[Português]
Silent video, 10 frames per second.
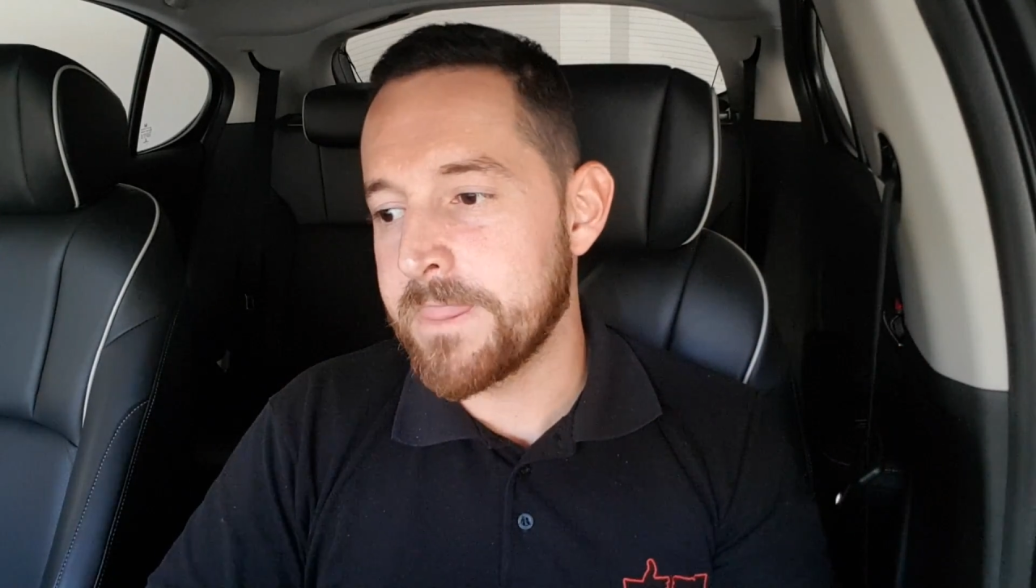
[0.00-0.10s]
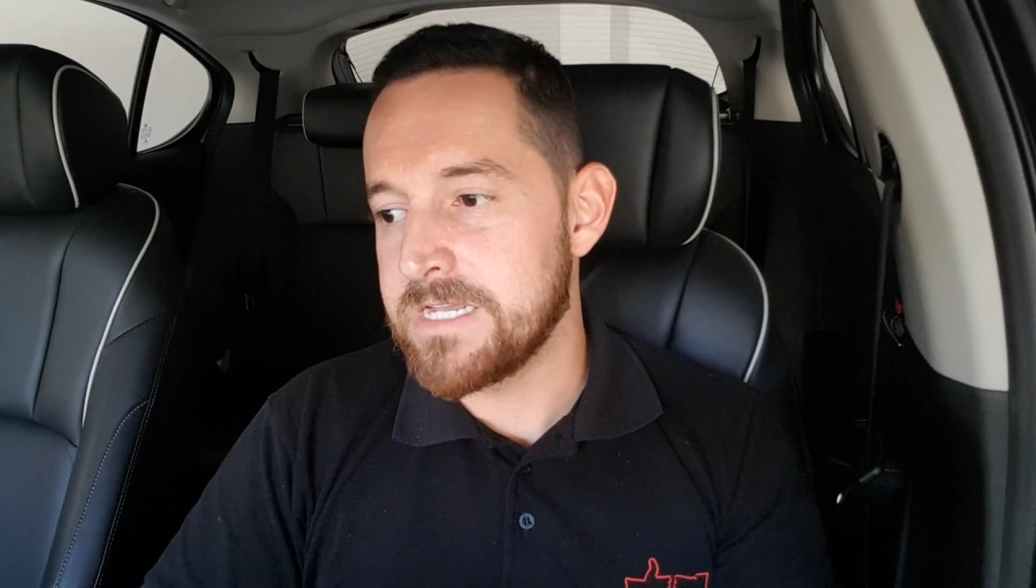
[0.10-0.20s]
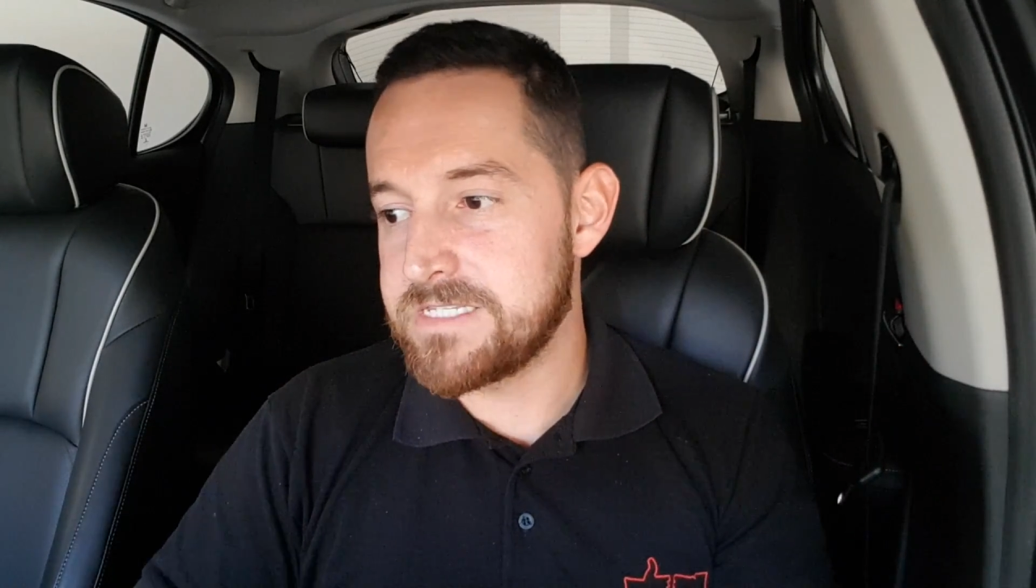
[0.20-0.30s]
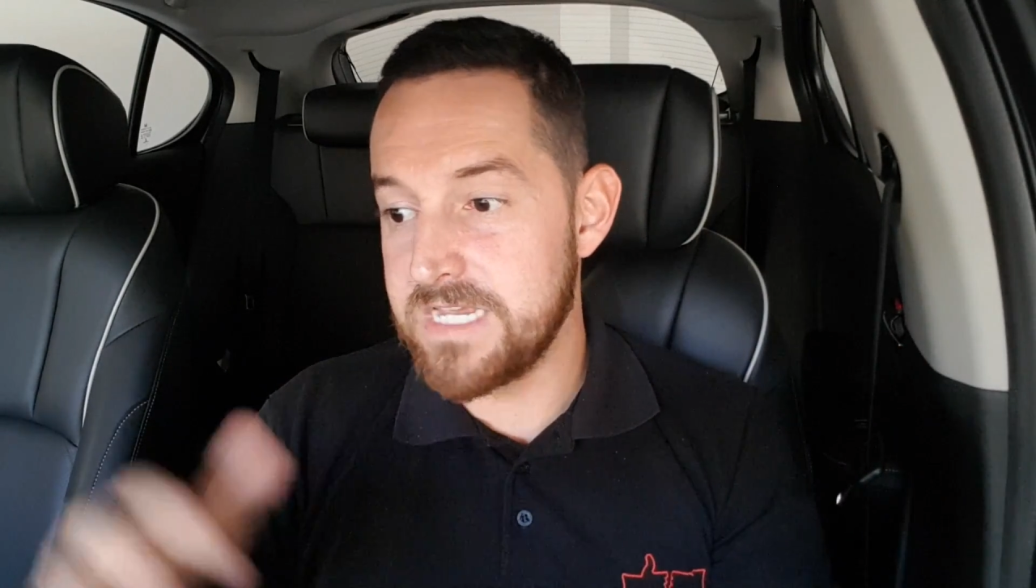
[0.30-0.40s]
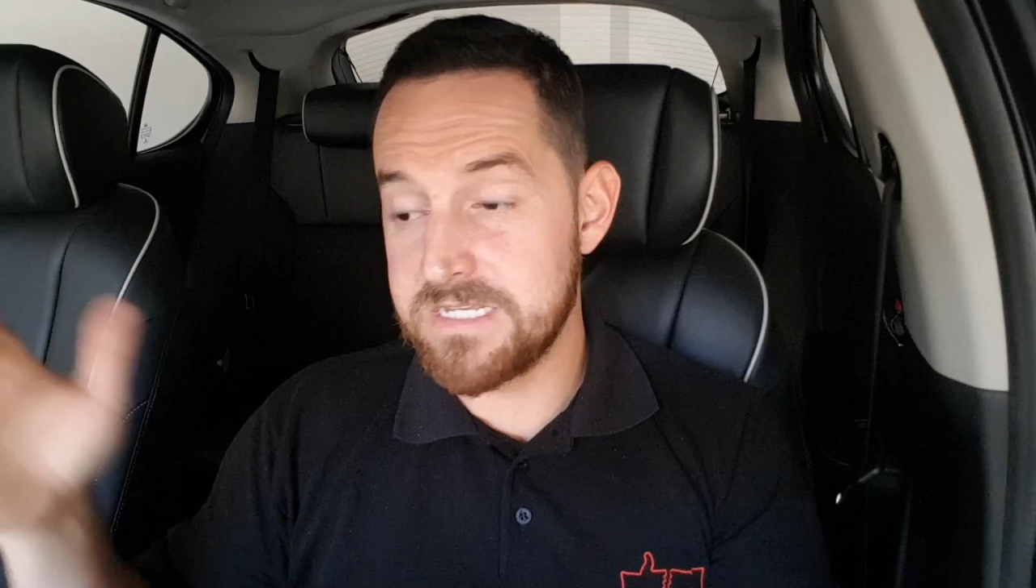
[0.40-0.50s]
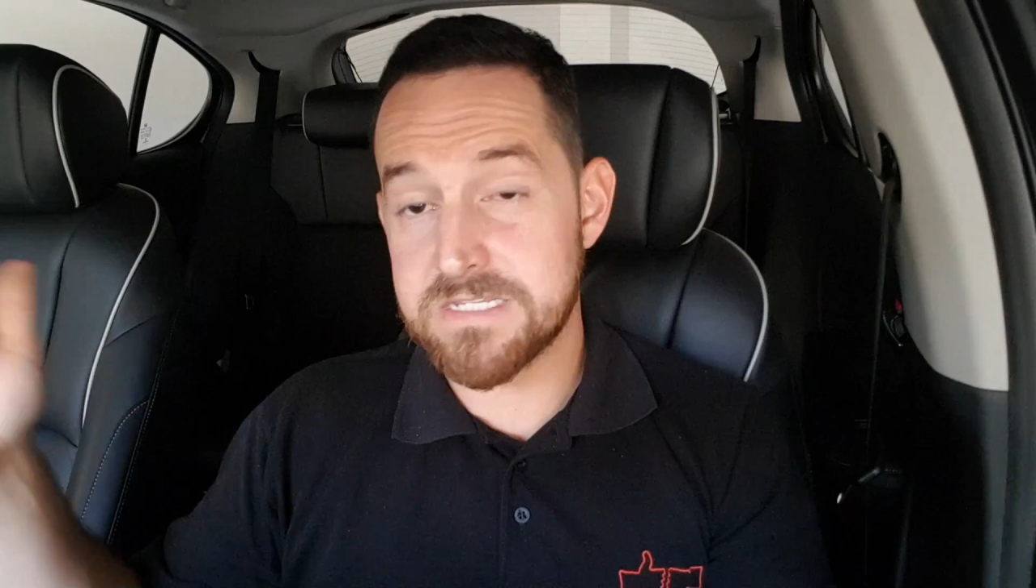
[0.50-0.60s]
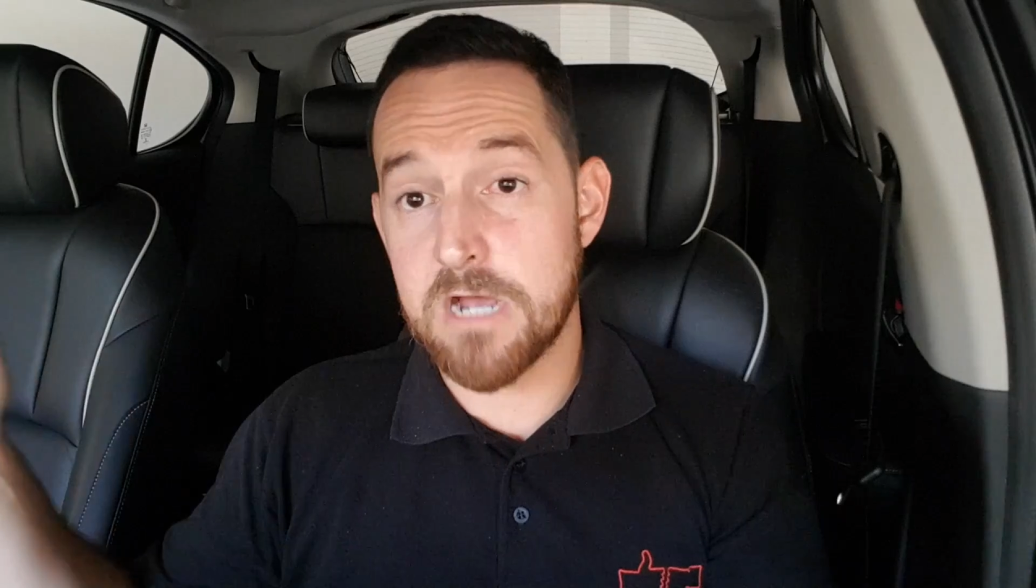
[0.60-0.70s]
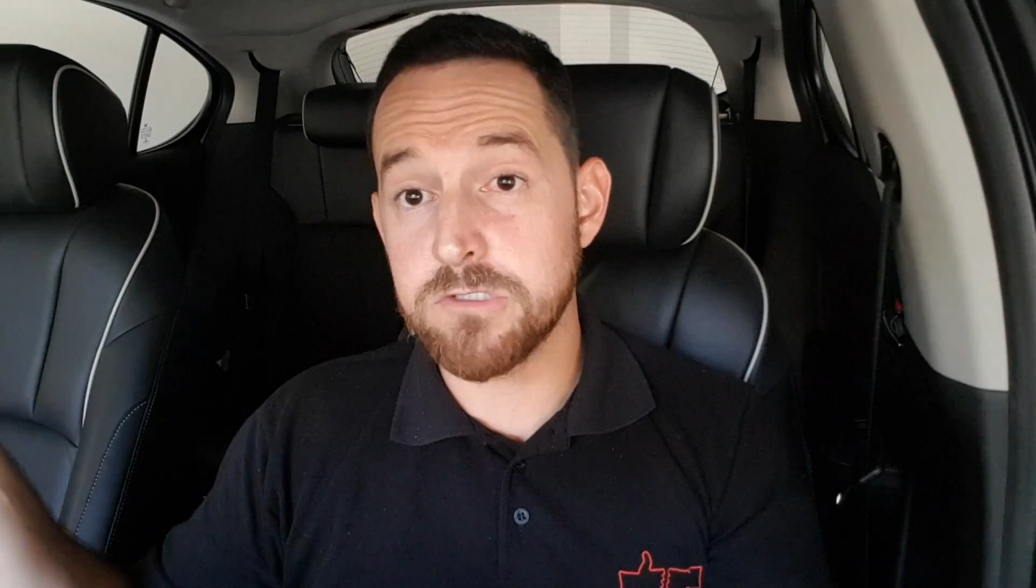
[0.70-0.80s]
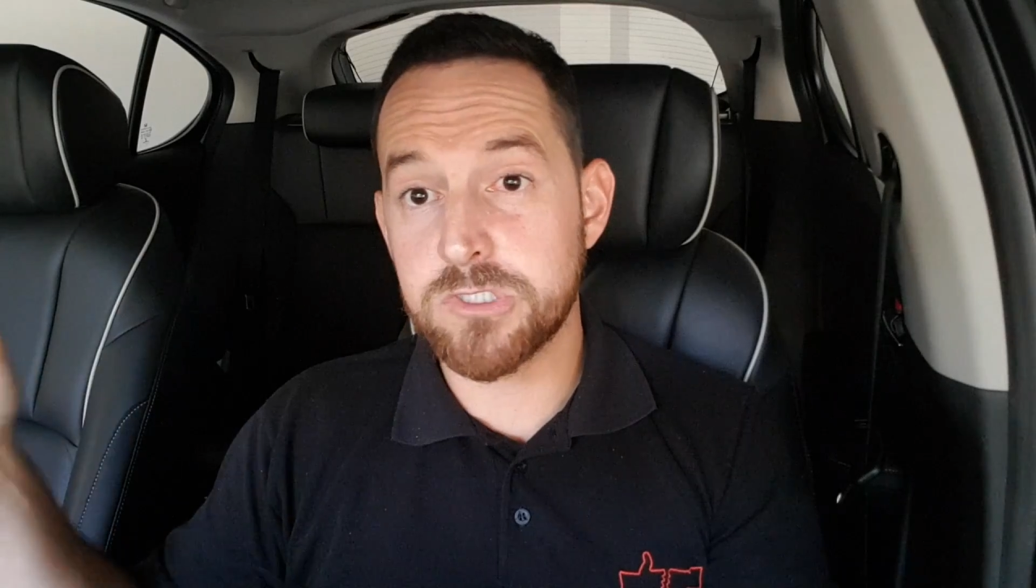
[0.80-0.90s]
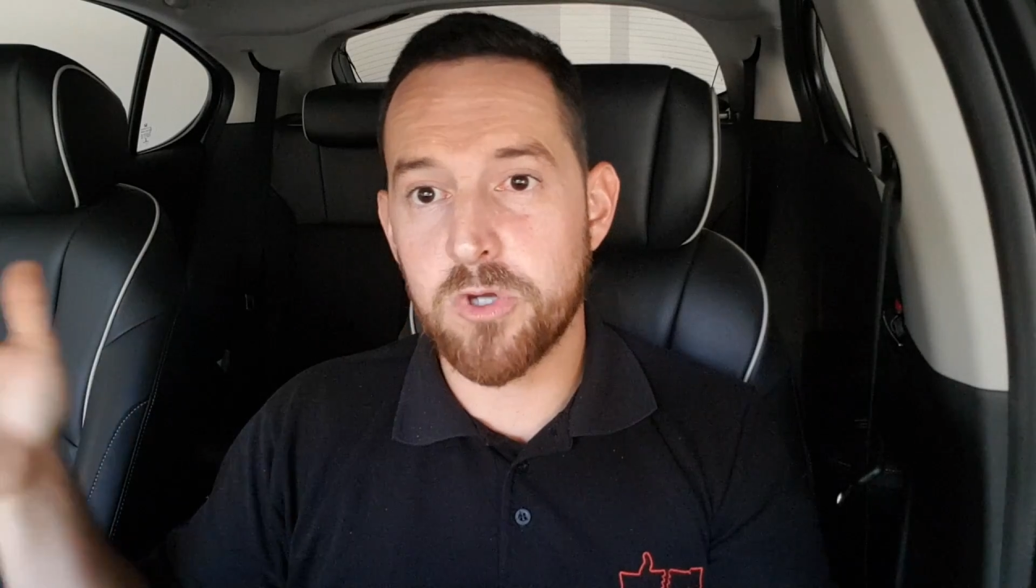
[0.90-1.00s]
Se esses
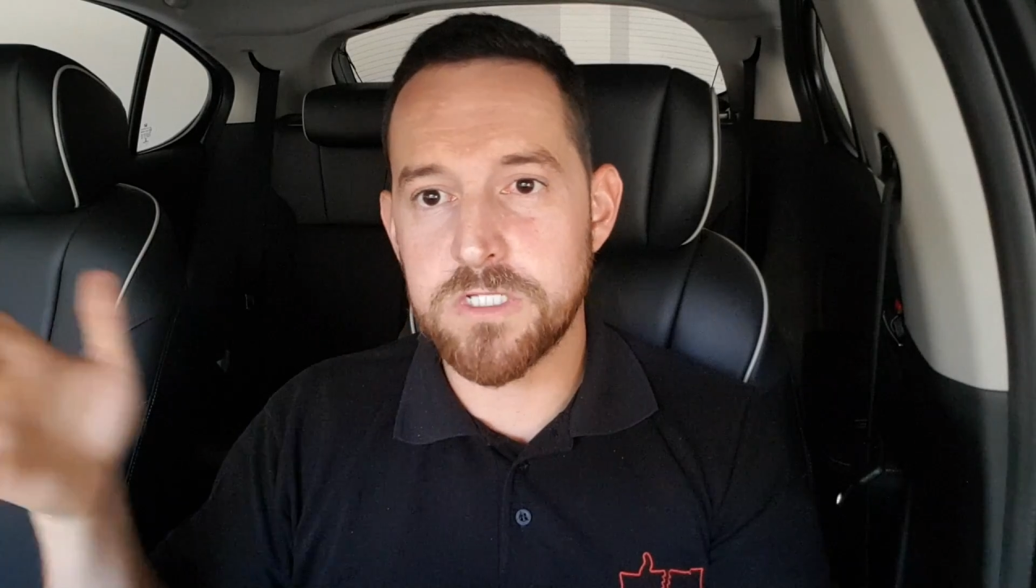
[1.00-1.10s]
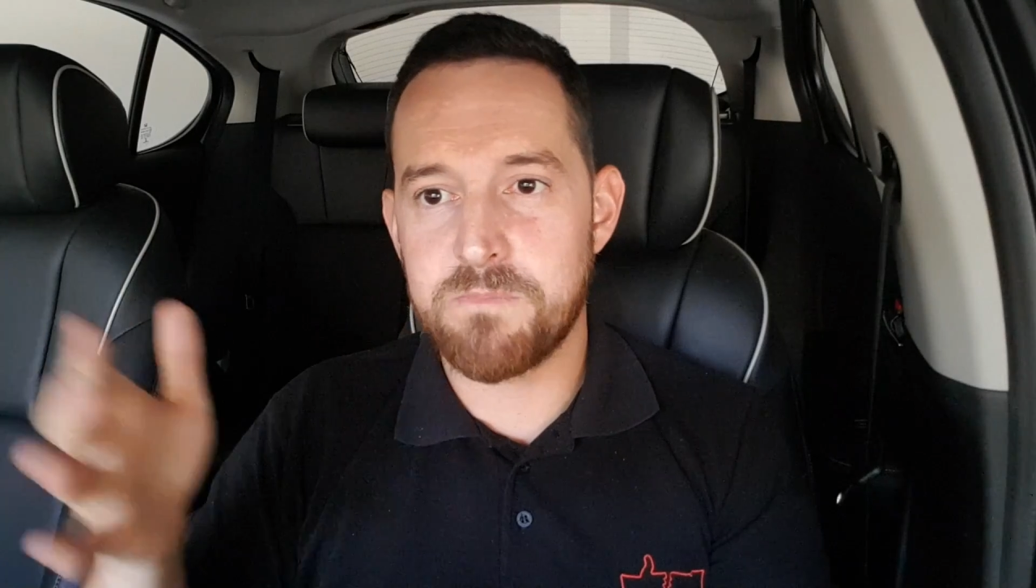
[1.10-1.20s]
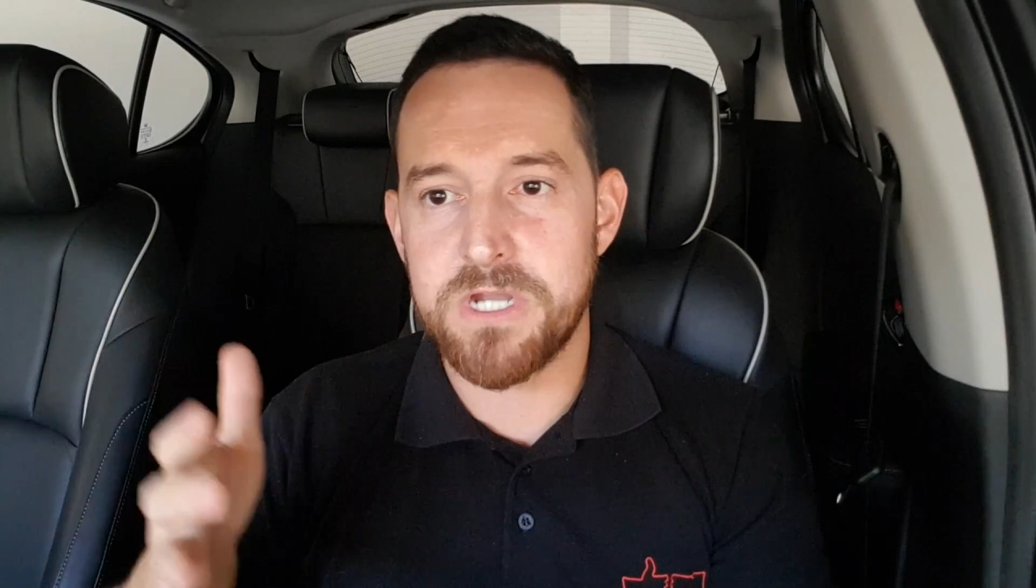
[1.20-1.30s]
carros todos